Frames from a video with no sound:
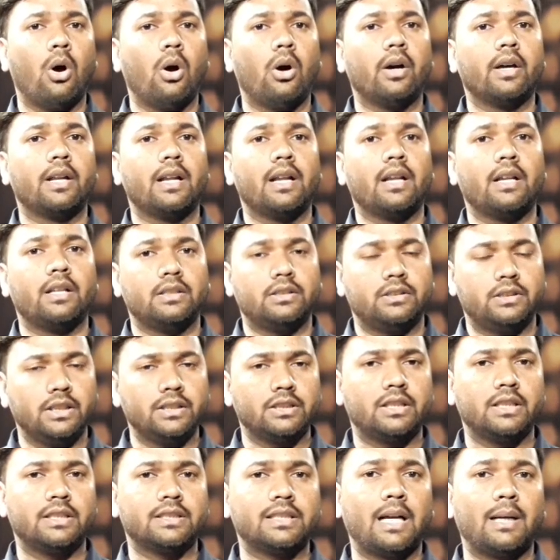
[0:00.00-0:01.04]
और
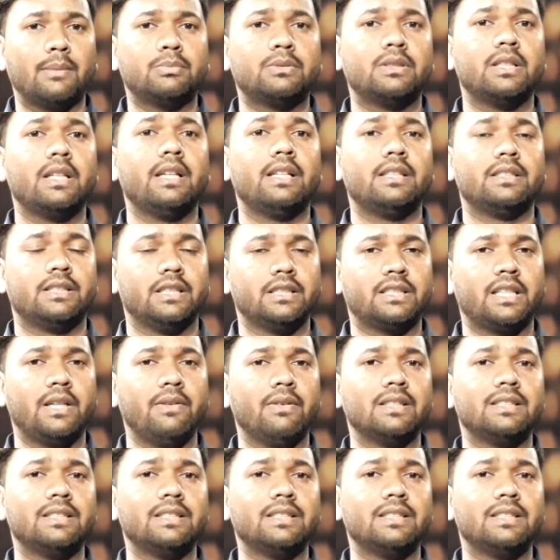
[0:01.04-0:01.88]
जिस हिसाब से जिसकी